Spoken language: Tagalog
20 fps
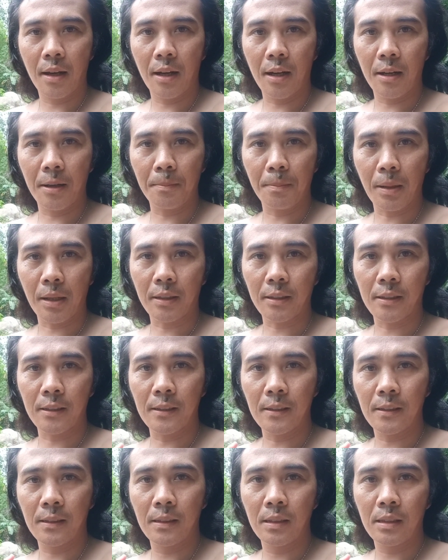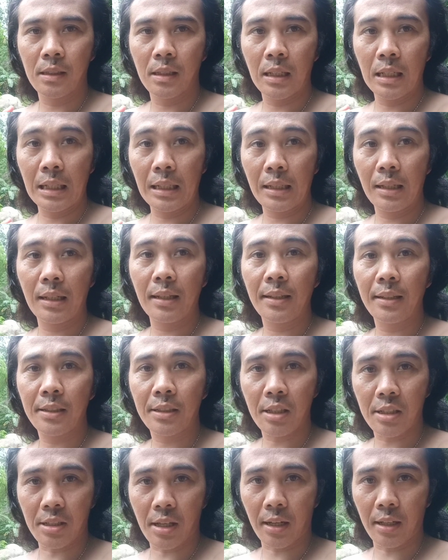uh,
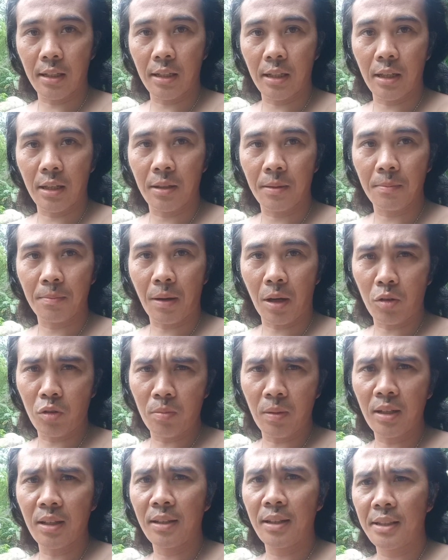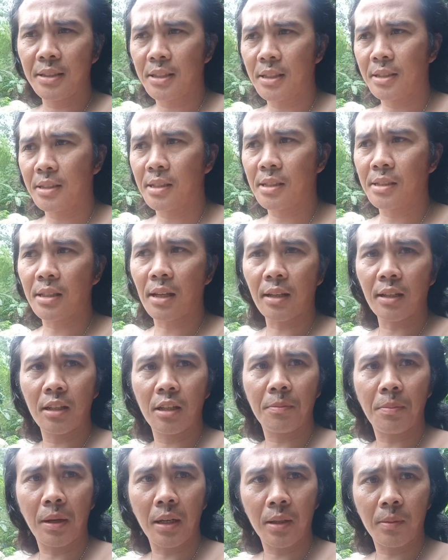paglilinis sa sarili. Paano ba linisin sa
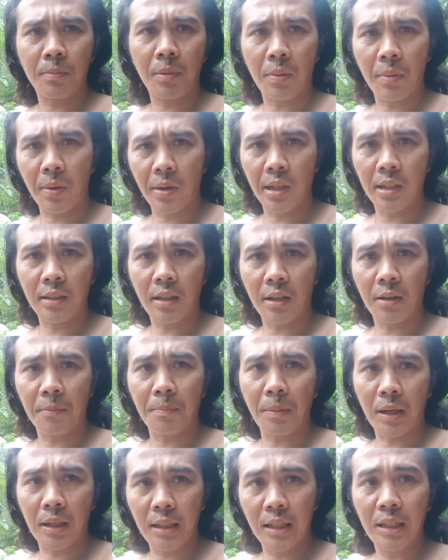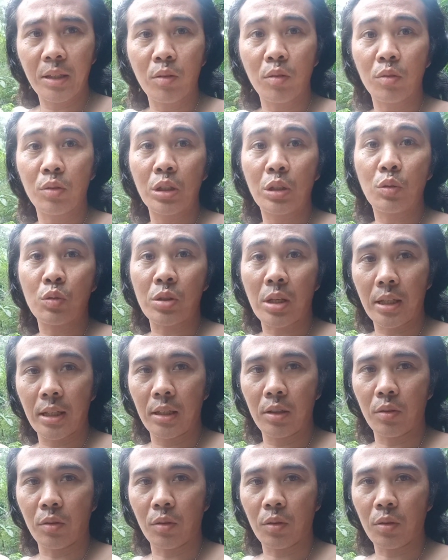sarili? Tawangitan ng pagligo dito sa
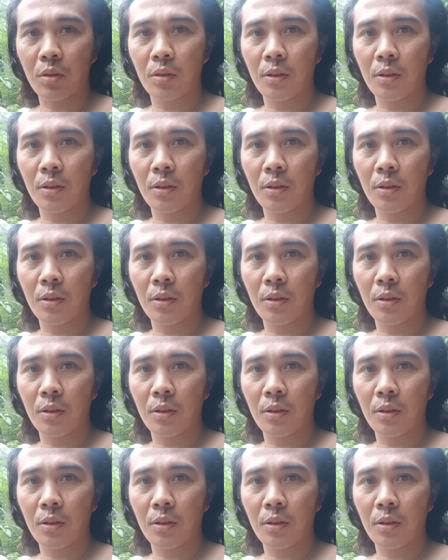ilog.